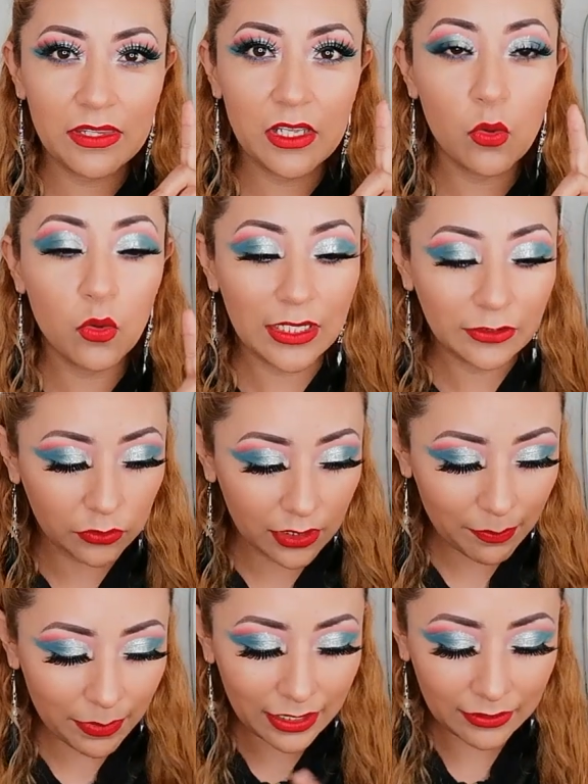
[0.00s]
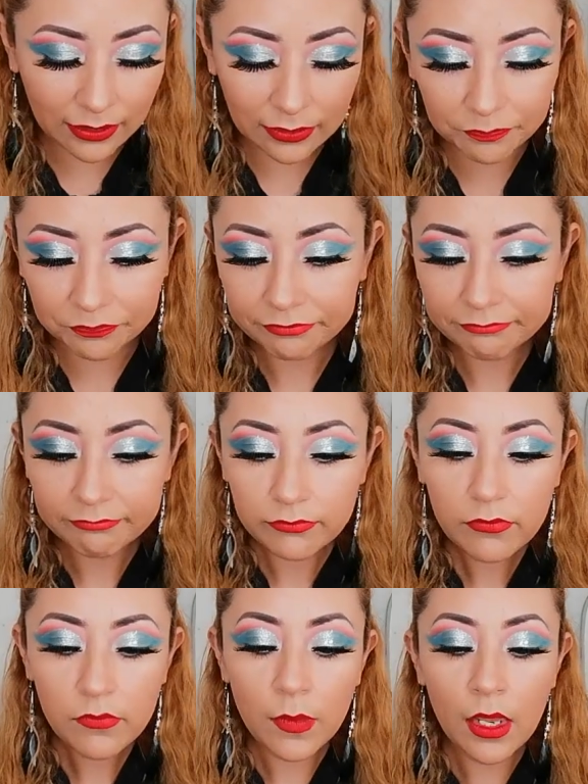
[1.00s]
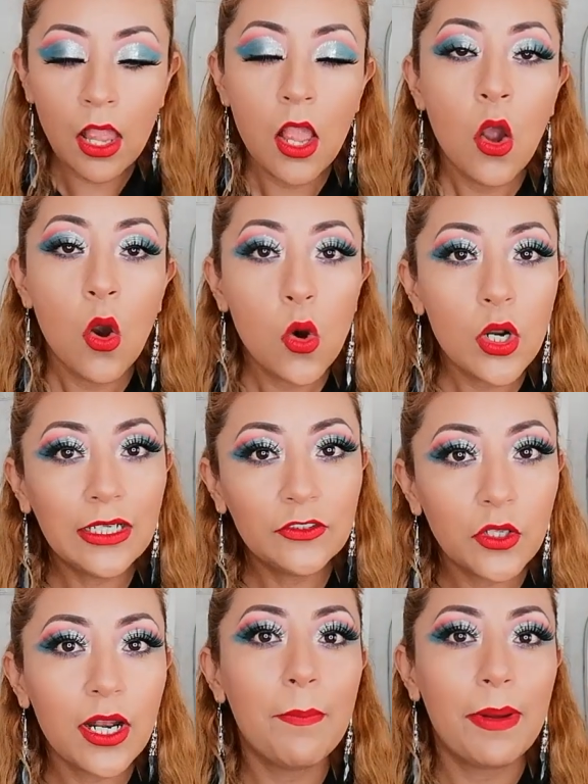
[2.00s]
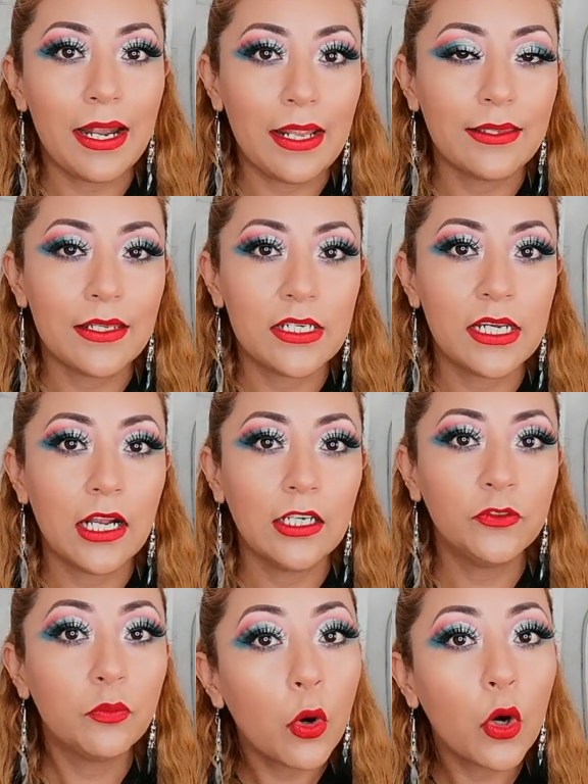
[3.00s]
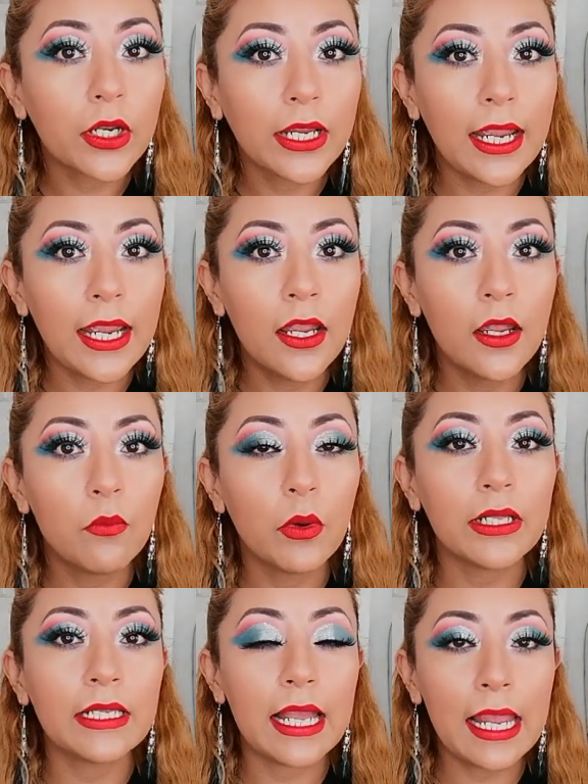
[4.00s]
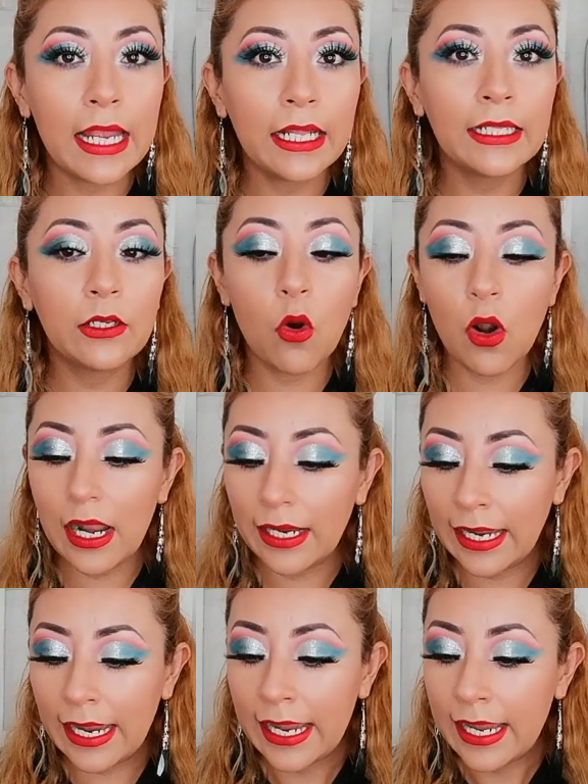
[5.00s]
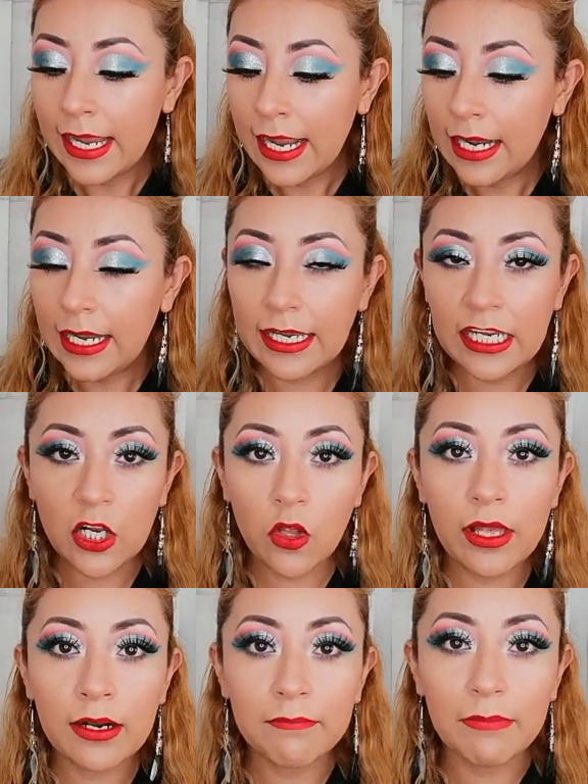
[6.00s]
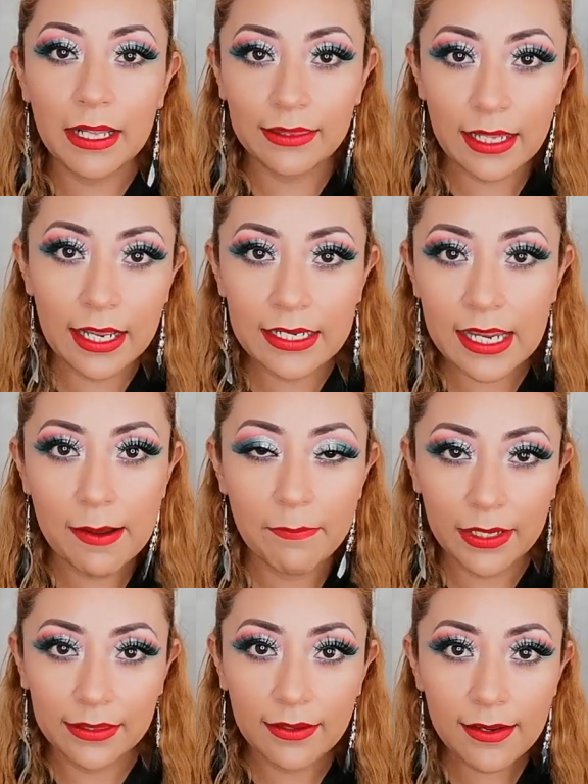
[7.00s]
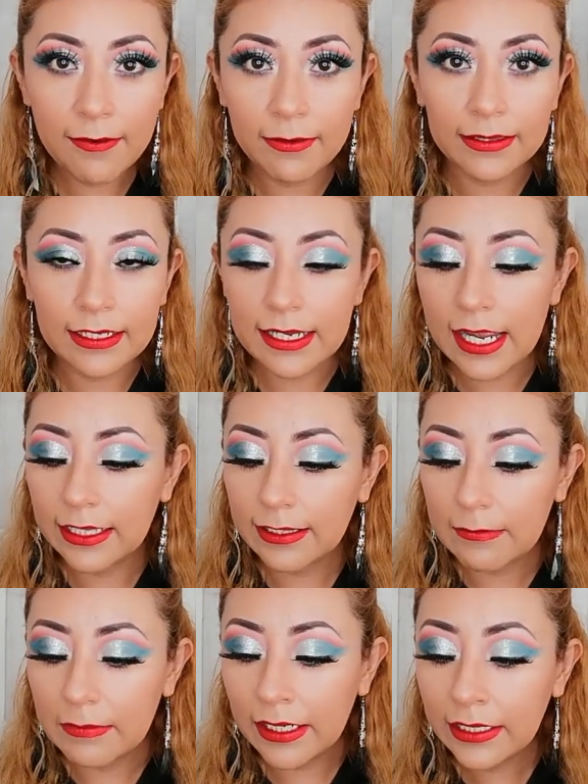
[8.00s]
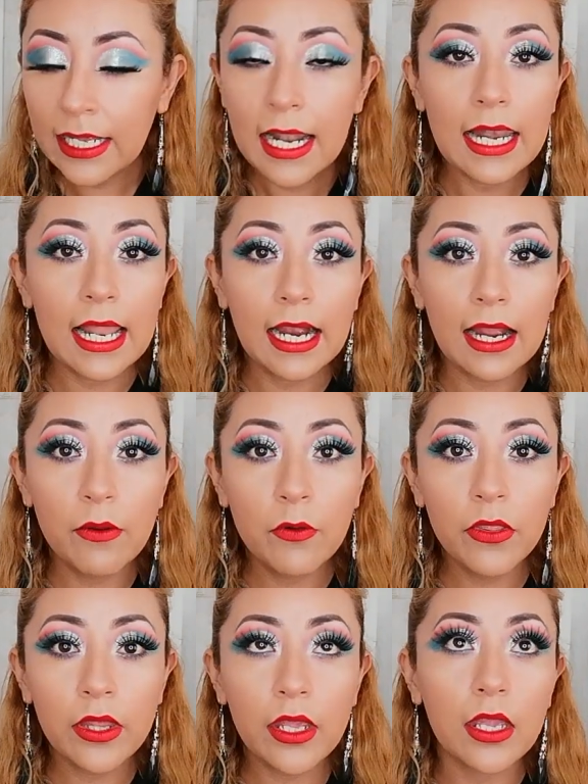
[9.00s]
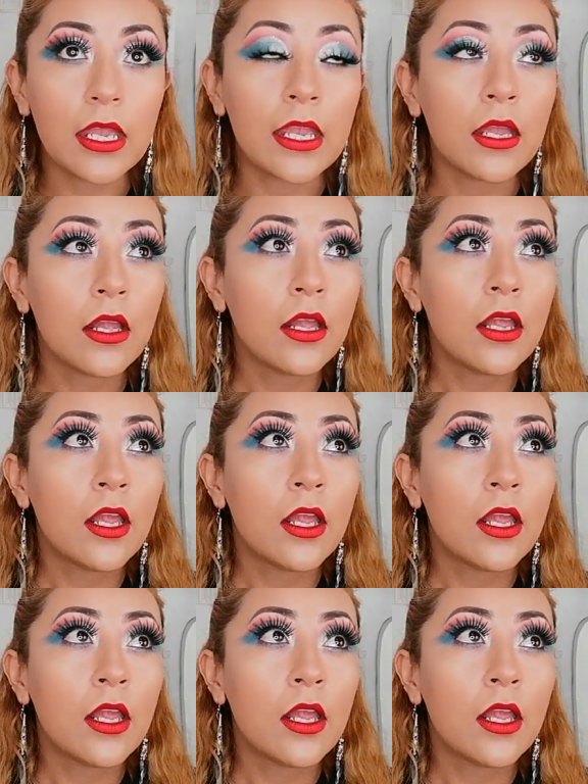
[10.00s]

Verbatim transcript: metí una sola paleta. Una sola paleta, chicas, porque pues es con la que le quiero dar batalla, batalla, batalla este mes. La acabo de,